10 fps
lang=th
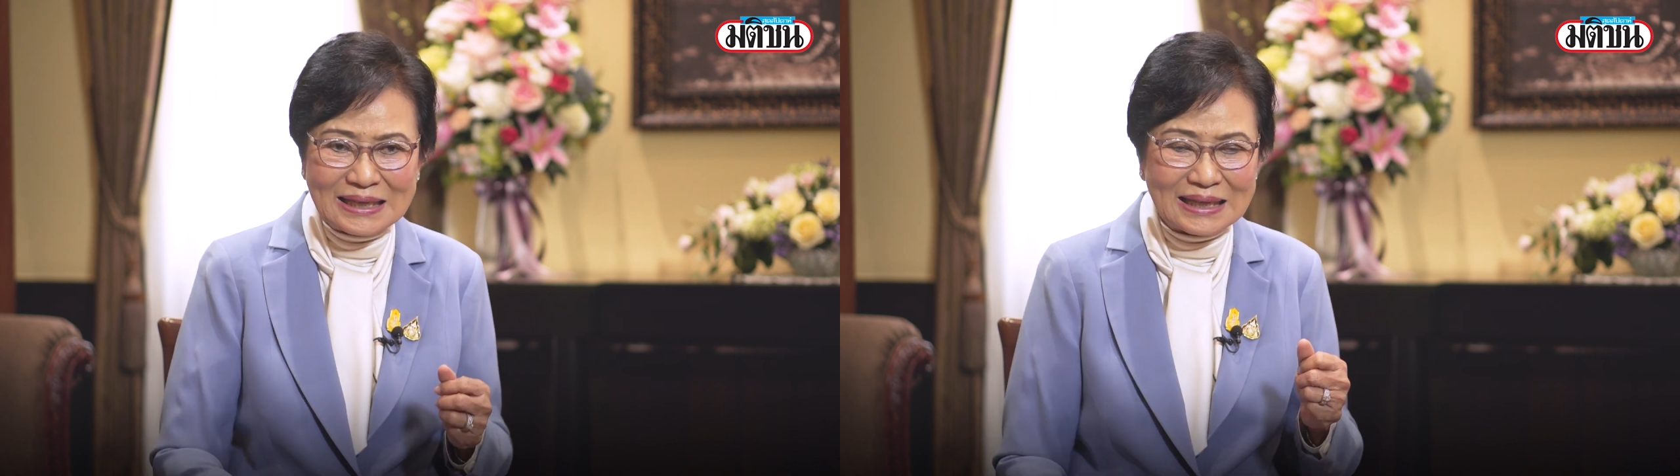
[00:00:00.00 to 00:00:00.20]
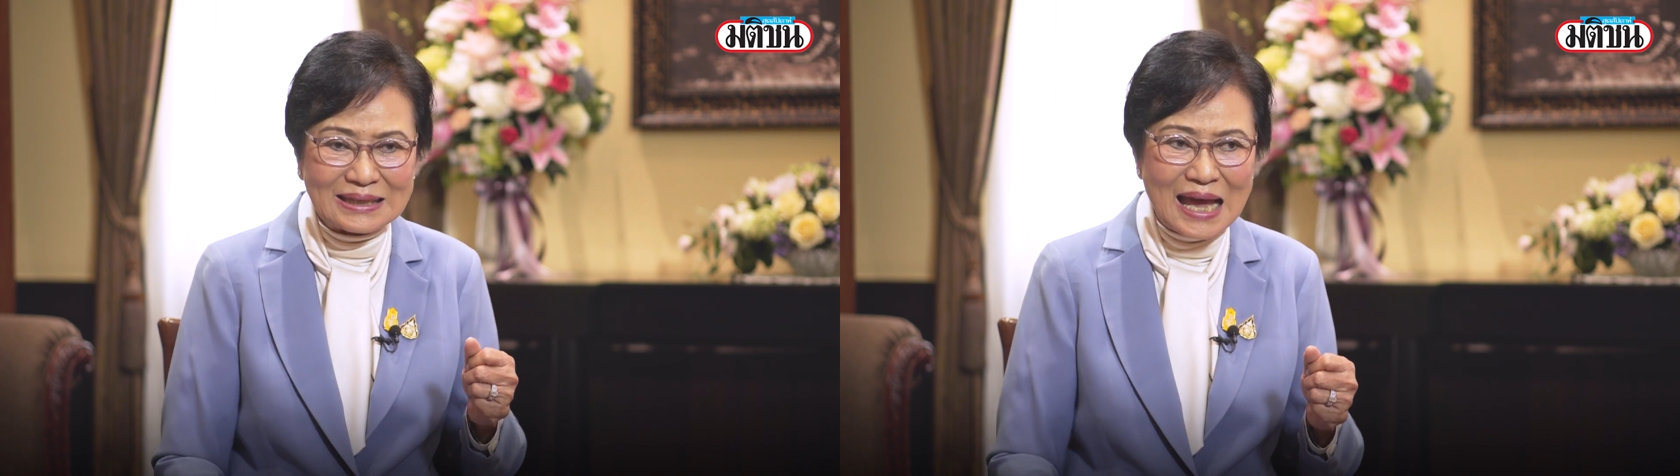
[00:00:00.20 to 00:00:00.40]

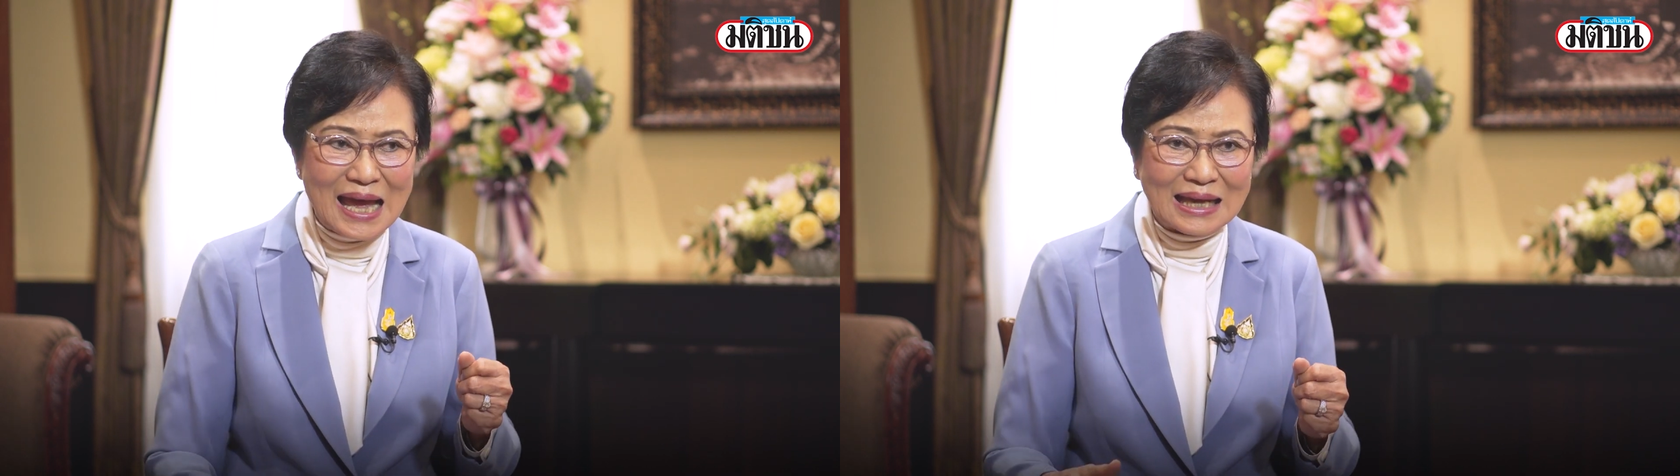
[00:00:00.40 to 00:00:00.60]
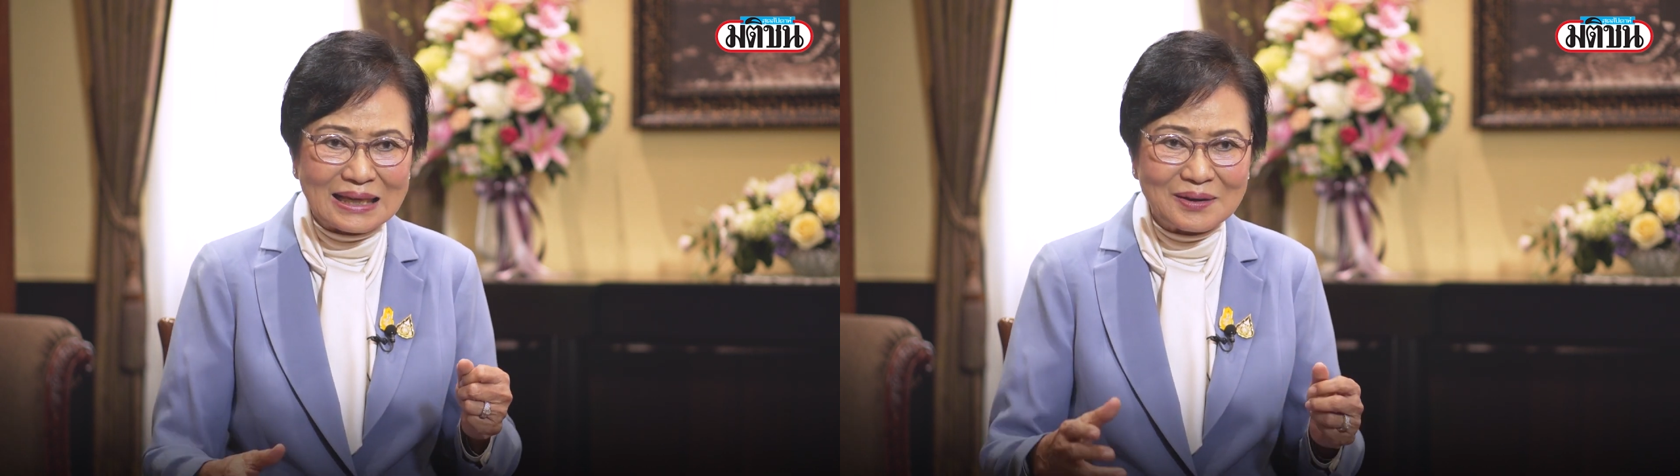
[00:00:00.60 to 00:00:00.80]

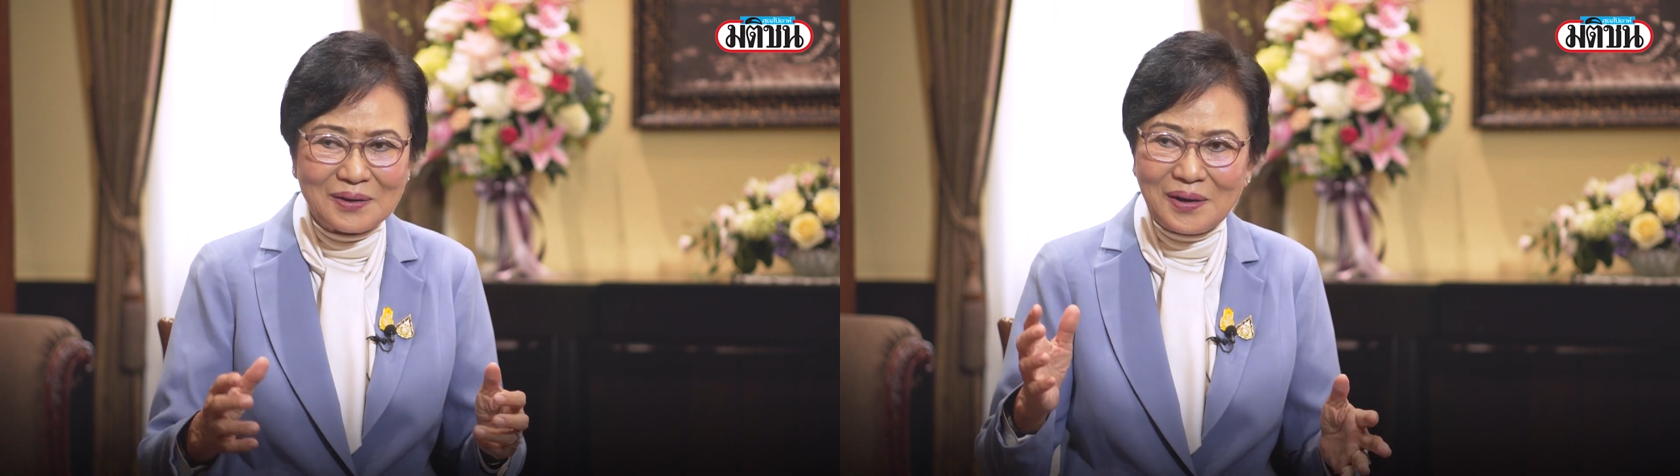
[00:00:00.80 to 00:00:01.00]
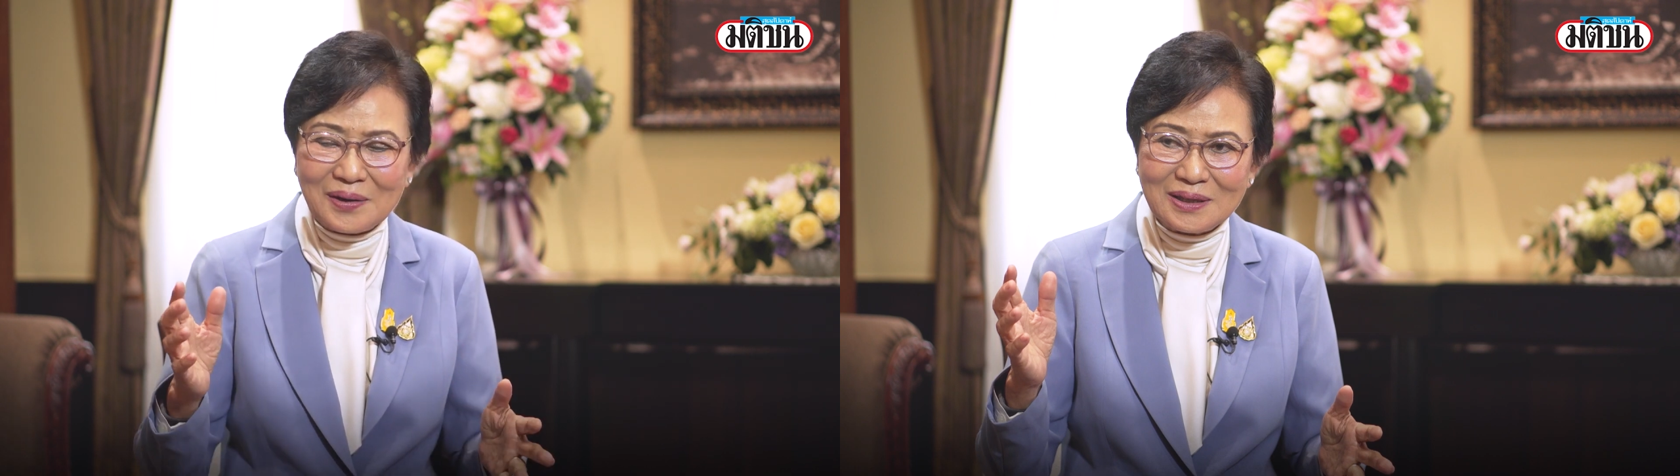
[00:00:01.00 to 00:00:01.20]
ต่างๆแล้ว
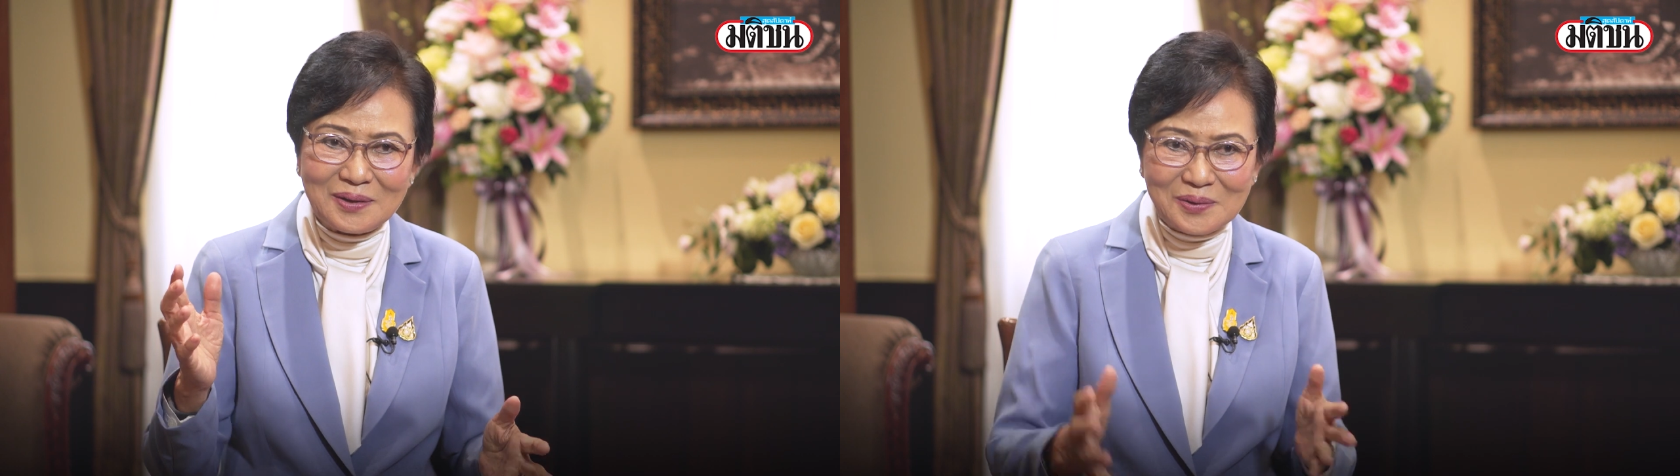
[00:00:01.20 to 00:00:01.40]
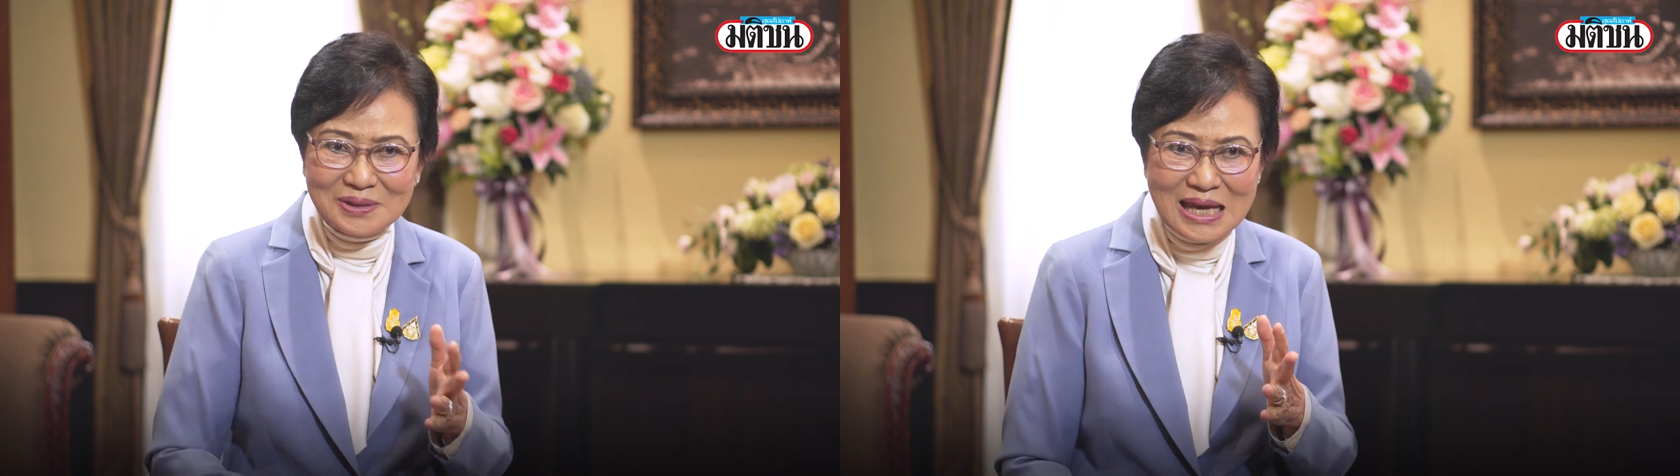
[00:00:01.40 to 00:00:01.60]
ก็ถ
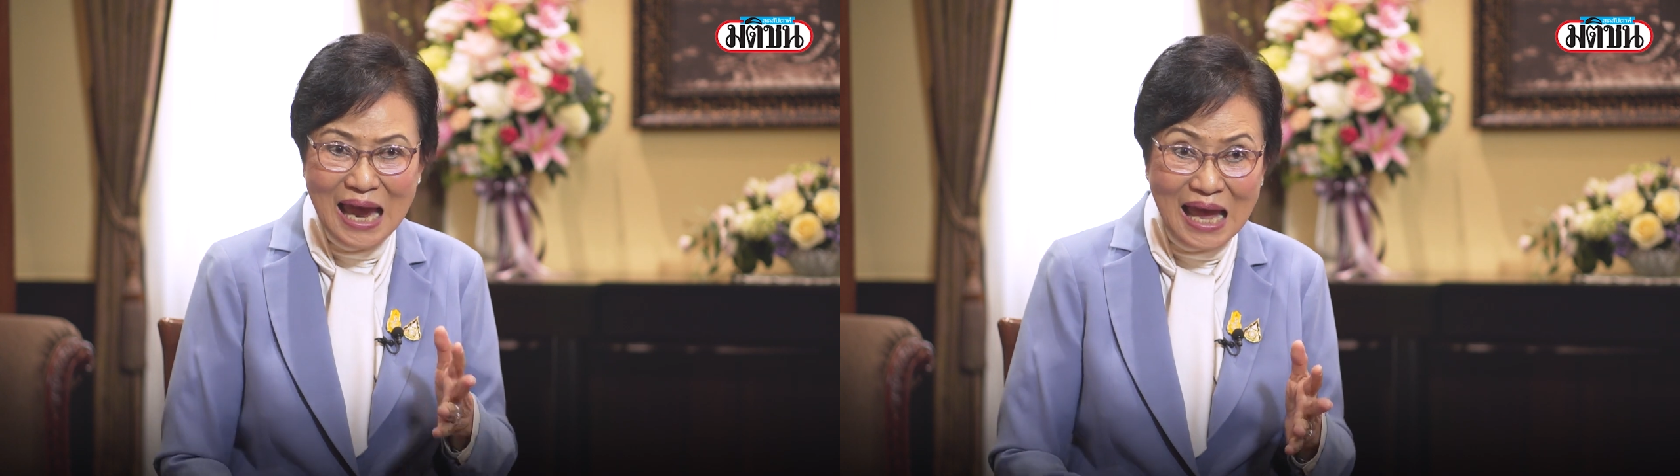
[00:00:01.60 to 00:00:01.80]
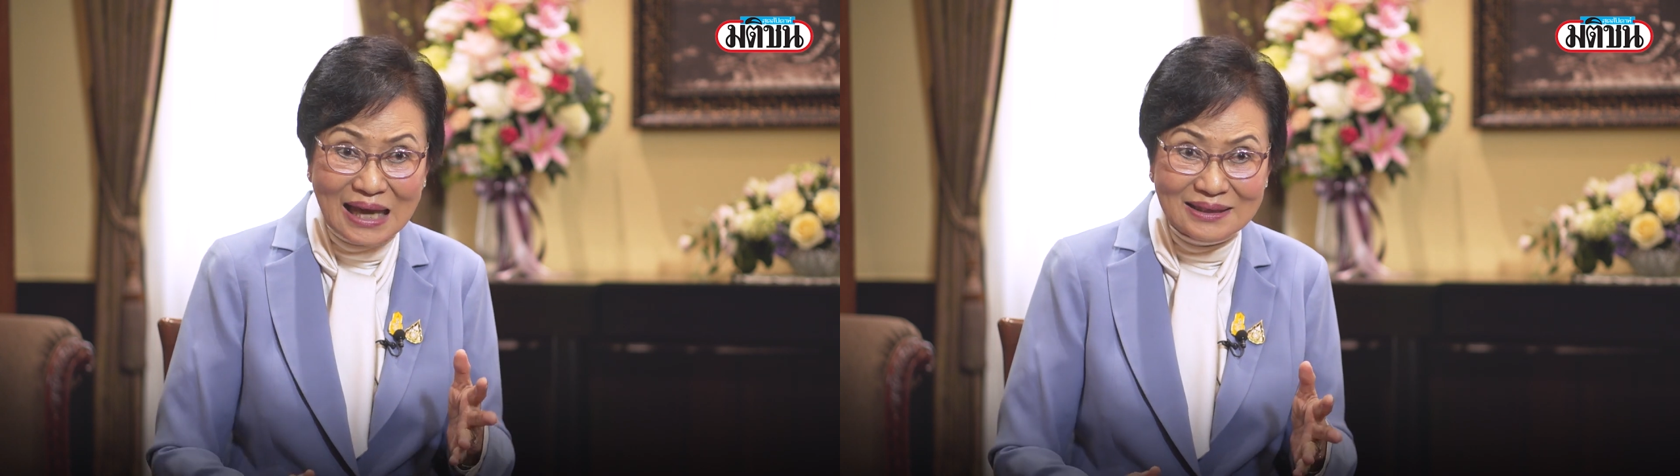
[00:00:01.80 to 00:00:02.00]
นน
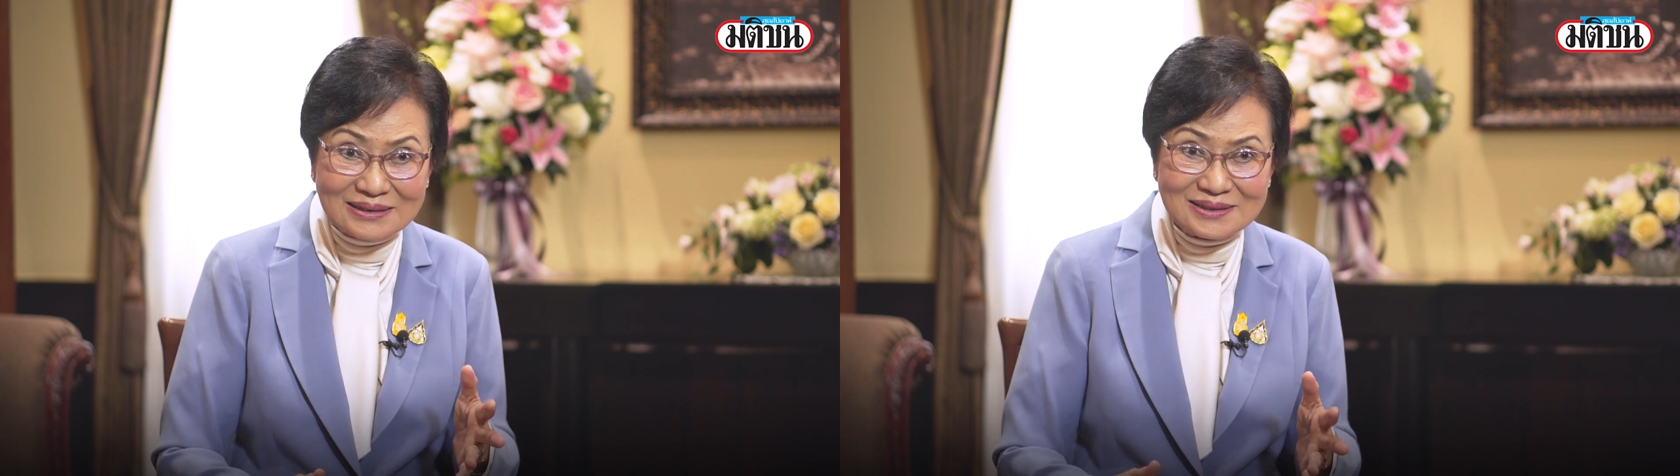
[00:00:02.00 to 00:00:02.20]
ยาง